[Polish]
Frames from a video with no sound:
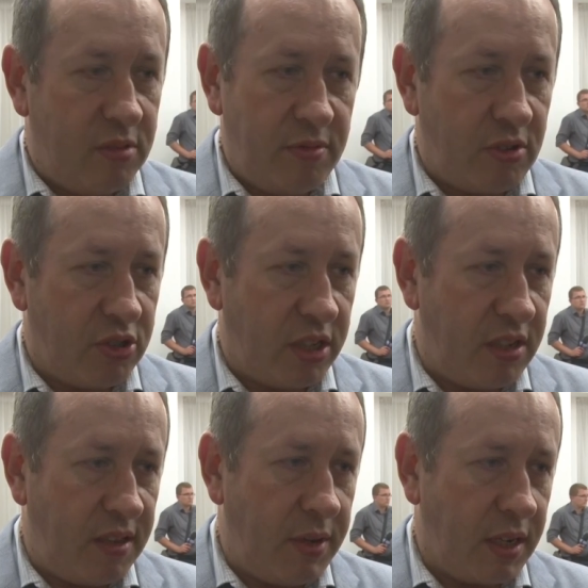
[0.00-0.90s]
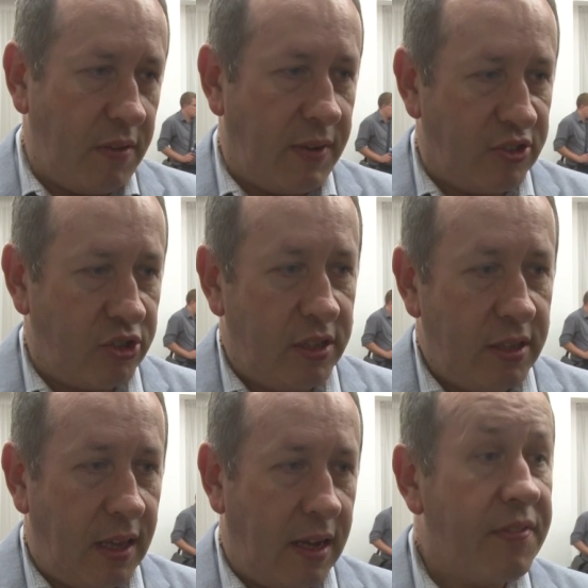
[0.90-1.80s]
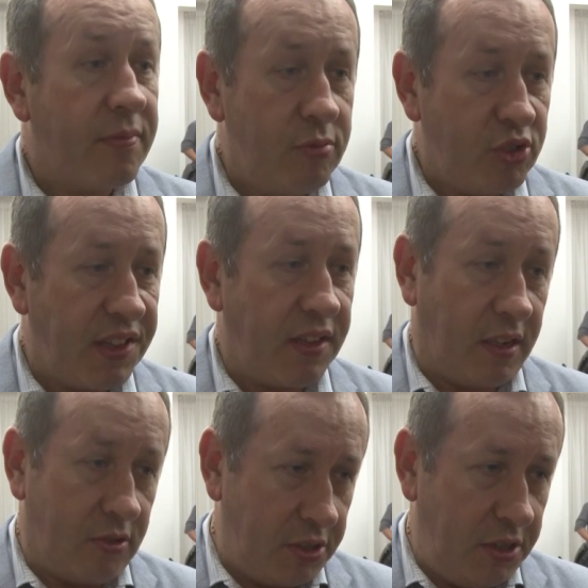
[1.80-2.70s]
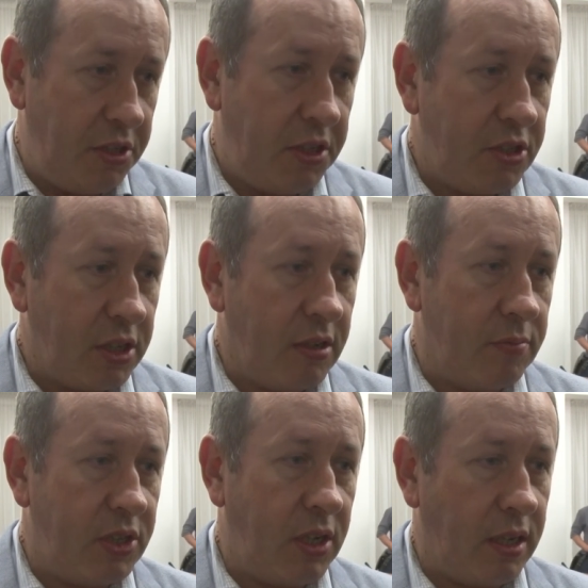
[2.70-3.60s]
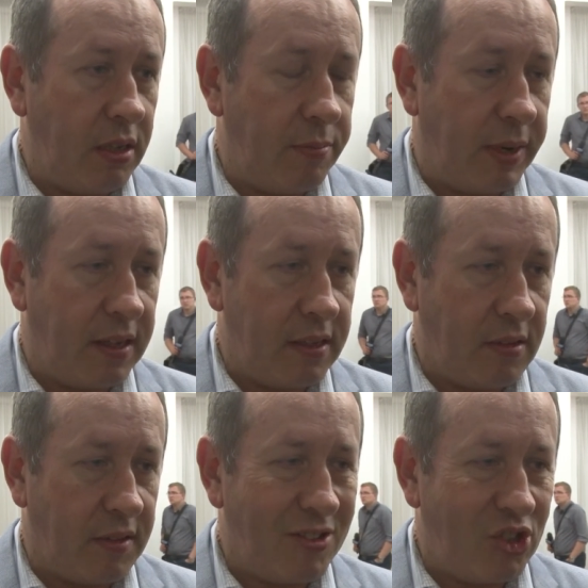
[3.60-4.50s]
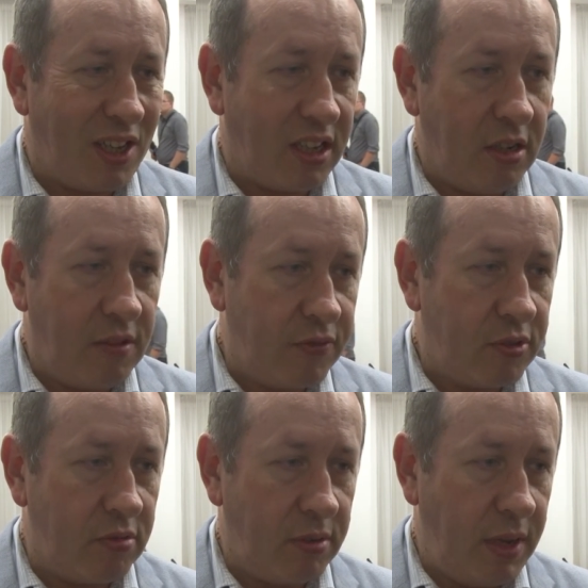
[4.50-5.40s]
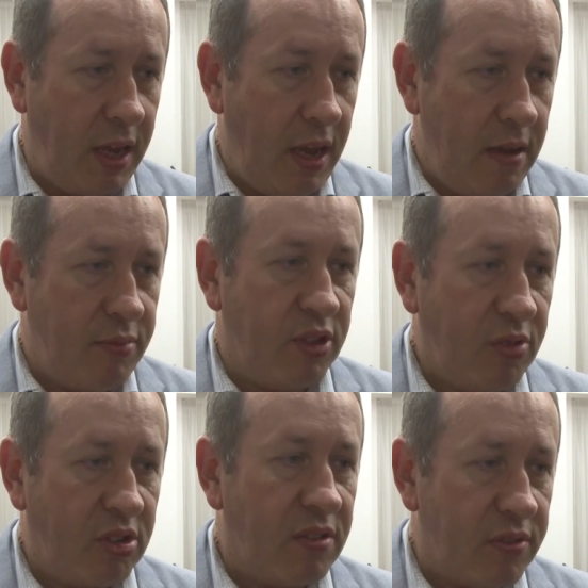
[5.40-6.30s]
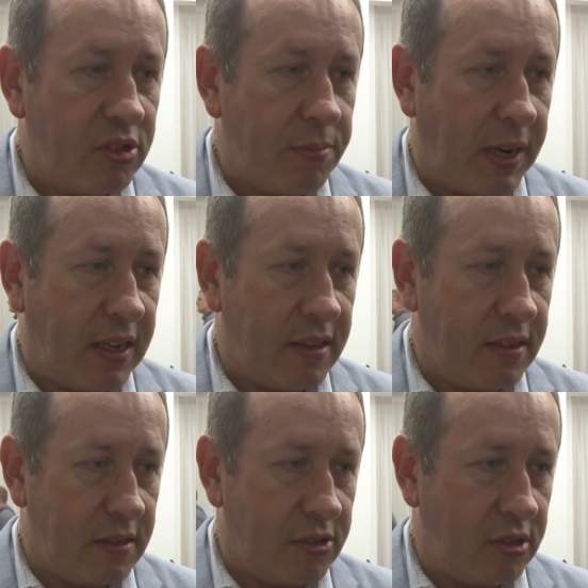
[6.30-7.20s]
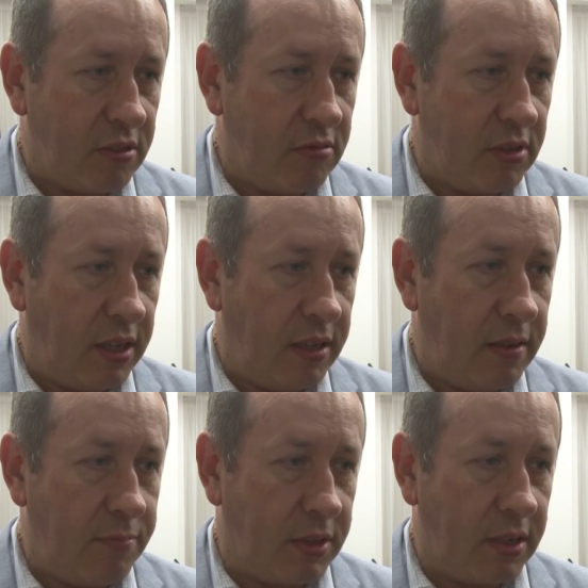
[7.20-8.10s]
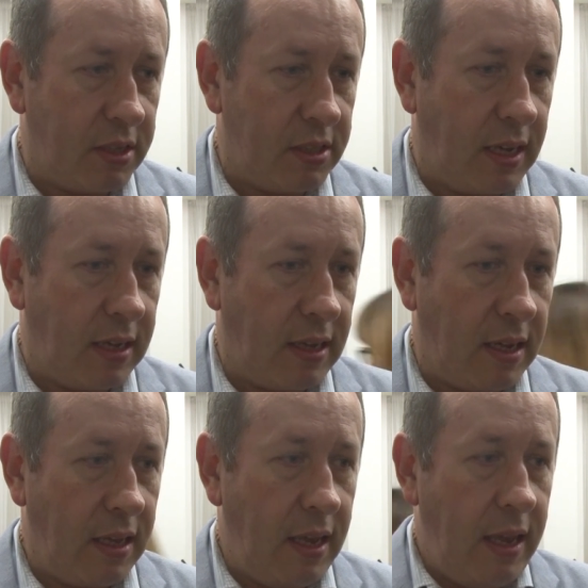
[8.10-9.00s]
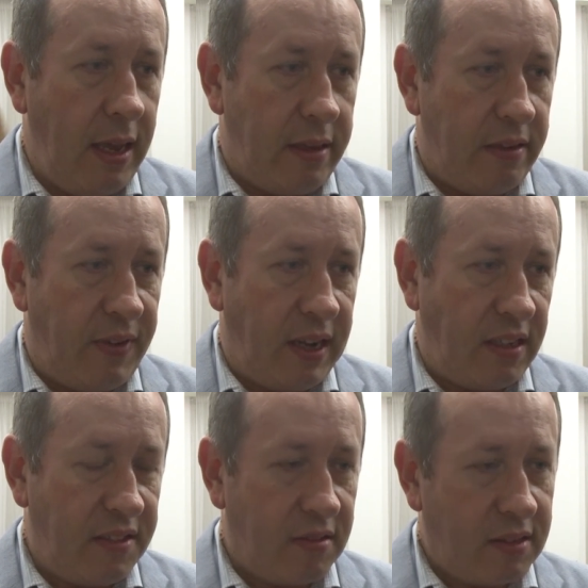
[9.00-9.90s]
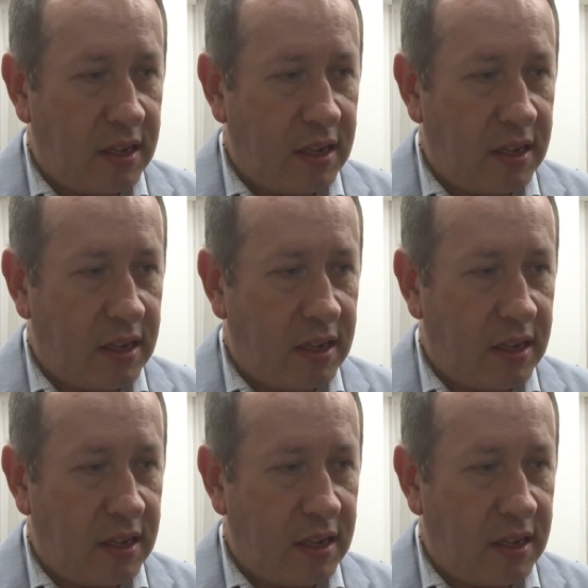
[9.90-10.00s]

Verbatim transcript: że był to czek niezmiernie ważny dla współczesnego, czyli dzisiejszego myślenia o pracy, to znaczy takiego, w którym podmiotowość pracy jest szczególnie podkreślana. Dwa, jest on